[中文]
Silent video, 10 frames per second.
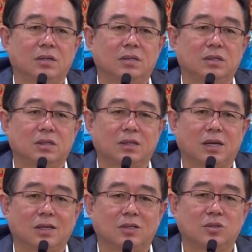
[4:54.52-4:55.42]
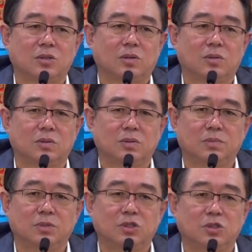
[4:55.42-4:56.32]
这个大家知道，你
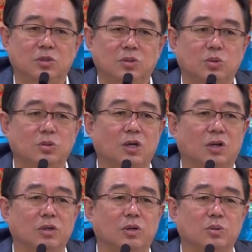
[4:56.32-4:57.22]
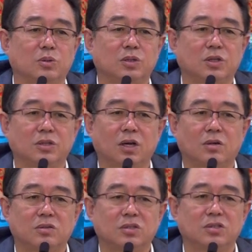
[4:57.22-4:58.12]
们吃的中草药、中成
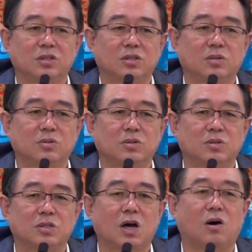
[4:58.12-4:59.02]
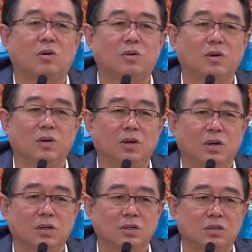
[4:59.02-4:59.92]
药，实际上都是草。
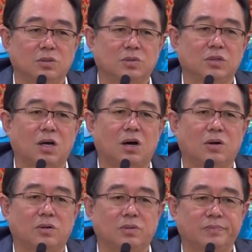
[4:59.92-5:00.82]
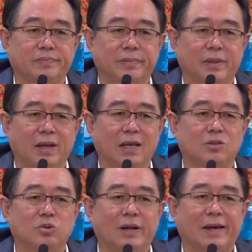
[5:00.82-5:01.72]
各种草
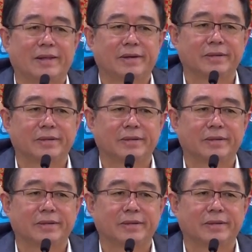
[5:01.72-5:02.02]
练出来的，